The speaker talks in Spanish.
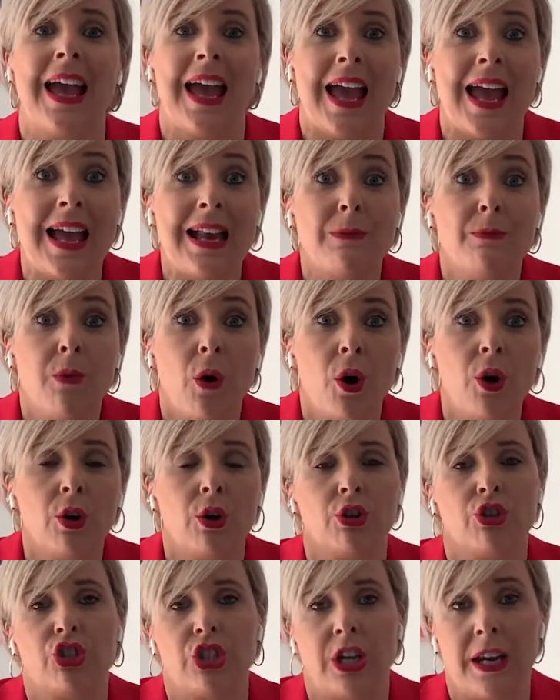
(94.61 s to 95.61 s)
el
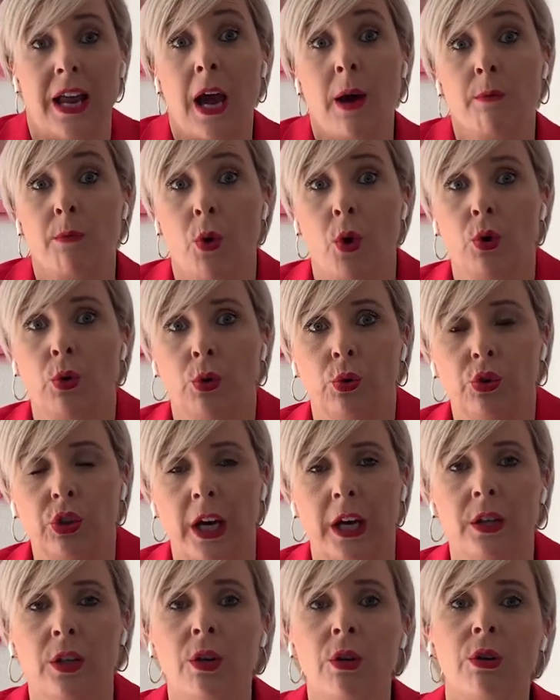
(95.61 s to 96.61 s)
bono será
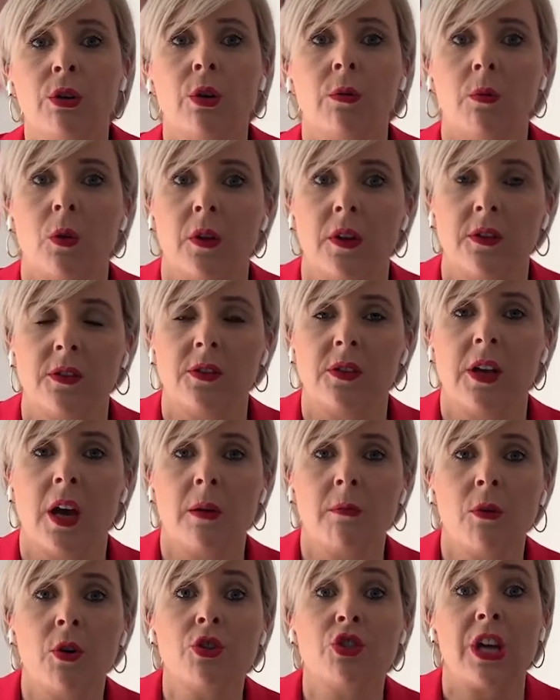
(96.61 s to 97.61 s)
voluntario, como
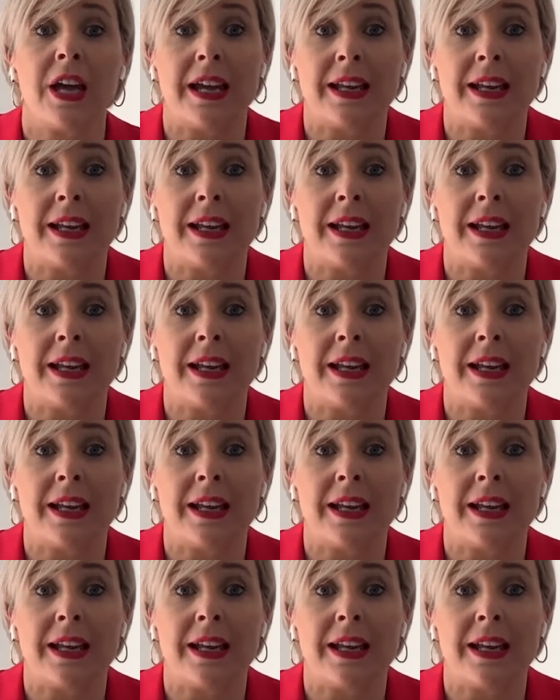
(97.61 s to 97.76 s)
decíamos.